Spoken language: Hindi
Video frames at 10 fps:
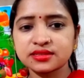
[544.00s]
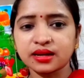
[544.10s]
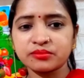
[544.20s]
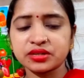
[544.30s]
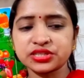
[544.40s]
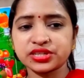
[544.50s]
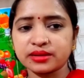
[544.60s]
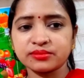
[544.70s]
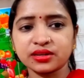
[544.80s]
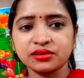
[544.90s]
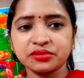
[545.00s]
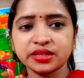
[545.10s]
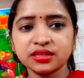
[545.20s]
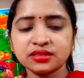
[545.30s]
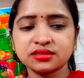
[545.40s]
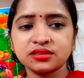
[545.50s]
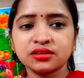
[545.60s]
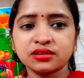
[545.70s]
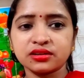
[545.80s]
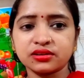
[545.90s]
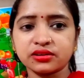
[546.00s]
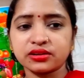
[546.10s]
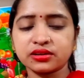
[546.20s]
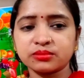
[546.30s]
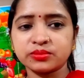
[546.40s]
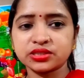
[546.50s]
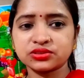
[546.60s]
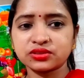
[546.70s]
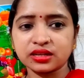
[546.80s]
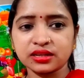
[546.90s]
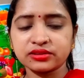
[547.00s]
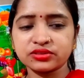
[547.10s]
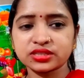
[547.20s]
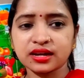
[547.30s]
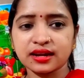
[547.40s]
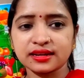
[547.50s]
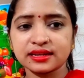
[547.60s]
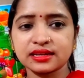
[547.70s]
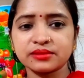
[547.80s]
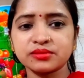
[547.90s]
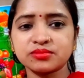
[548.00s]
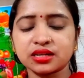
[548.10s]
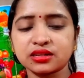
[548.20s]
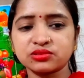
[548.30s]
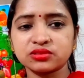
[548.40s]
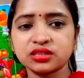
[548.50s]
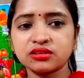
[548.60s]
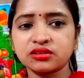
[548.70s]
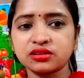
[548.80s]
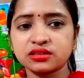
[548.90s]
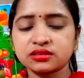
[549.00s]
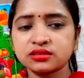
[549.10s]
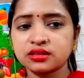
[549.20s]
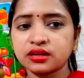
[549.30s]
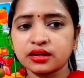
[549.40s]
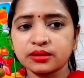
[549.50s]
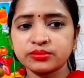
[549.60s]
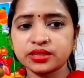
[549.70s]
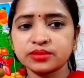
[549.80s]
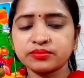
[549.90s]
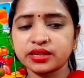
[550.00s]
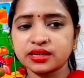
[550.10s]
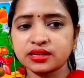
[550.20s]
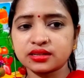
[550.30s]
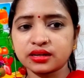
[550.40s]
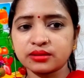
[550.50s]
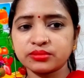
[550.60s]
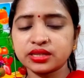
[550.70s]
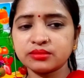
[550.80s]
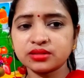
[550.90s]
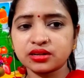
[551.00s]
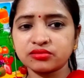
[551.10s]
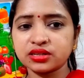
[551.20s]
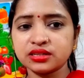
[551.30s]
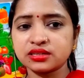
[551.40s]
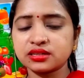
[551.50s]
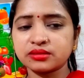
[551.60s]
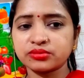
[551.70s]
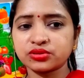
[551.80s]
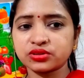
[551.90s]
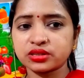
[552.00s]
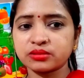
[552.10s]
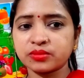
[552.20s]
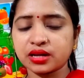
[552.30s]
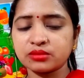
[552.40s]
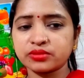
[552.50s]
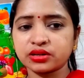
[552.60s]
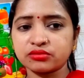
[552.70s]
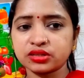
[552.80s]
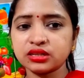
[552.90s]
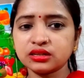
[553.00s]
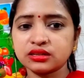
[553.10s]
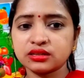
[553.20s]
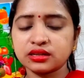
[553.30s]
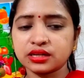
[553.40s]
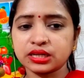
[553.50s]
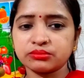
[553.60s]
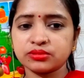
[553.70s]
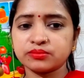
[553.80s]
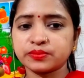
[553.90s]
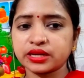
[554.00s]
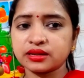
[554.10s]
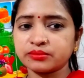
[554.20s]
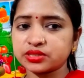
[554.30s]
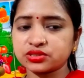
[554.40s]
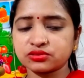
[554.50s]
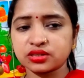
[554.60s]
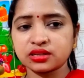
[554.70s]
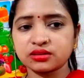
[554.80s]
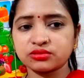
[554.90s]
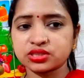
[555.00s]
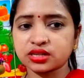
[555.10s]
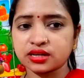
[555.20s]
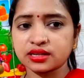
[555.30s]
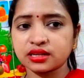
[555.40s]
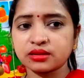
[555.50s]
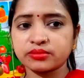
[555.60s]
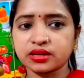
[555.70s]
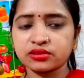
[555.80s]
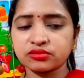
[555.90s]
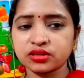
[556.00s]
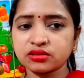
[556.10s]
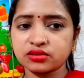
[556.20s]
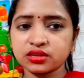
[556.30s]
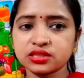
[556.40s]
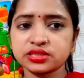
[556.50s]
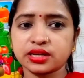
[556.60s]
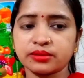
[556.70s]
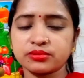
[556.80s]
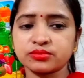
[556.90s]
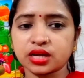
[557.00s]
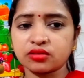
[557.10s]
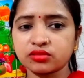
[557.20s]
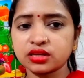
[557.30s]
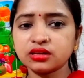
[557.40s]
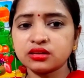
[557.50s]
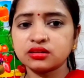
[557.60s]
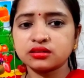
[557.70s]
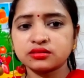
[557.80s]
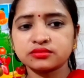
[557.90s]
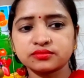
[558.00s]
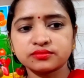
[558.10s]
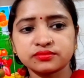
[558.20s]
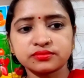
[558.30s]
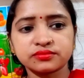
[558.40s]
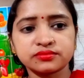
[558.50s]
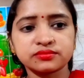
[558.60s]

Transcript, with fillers: माँ के साथ ऐसा क्यों करते हैं तो ये बहुत दुख की बात है और उनका परिवार भी अभी बहुत दुखी है तो इसी वजह से मेरा भी कुछ दिन से ब्लॉग नहीं आ पाया तो उनका भी अभी नहीं आ रहा है